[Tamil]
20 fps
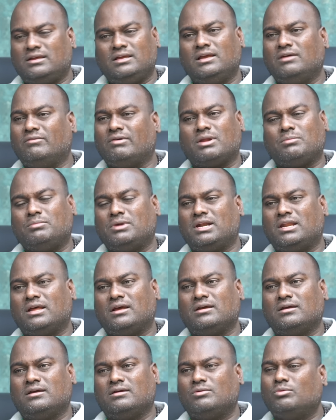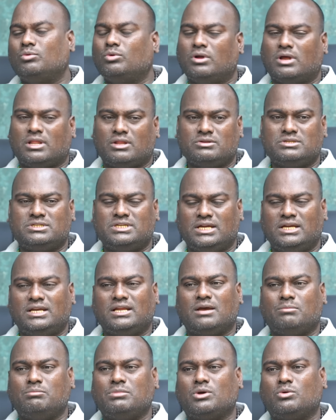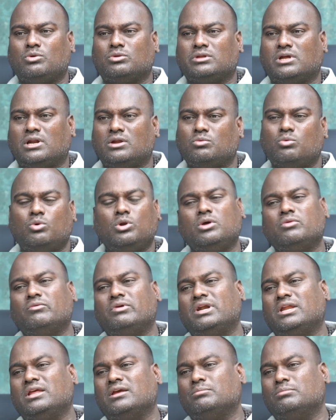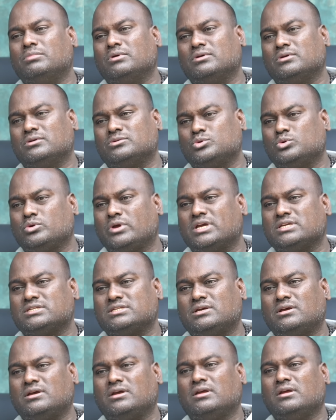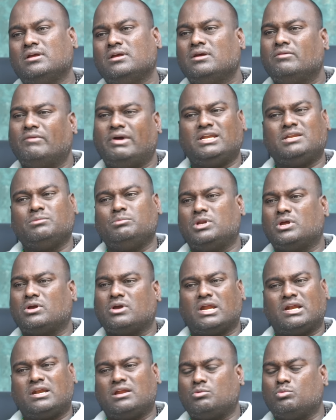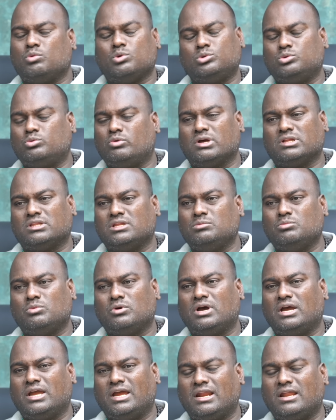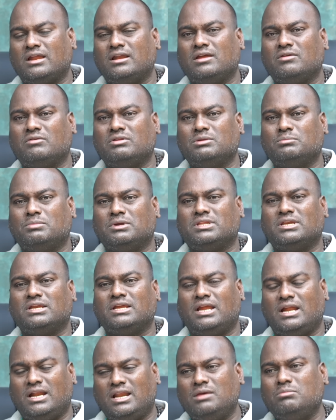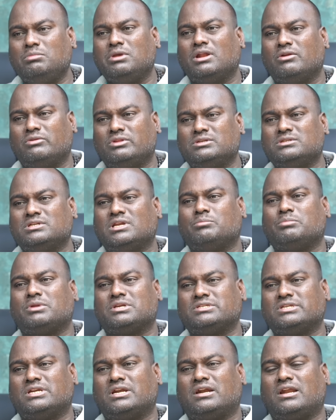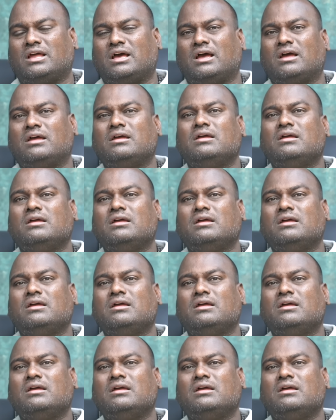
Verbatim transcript: இங்கே வரமாட்டாங்க அதாவது சீட்டு கம்மியாக கொடுத்தாலும் கொடுக்க வேண்டிய சுர்கேஸை வைட்டமினை கரெக்டாக கொடுத்துருவாங்க திமுக ஏன்னா இன்றைக்கி வந்து பார்த்தீங்கன்னா ஏடிஎம்கேல வந்து சின்ன பிரச்சனைனா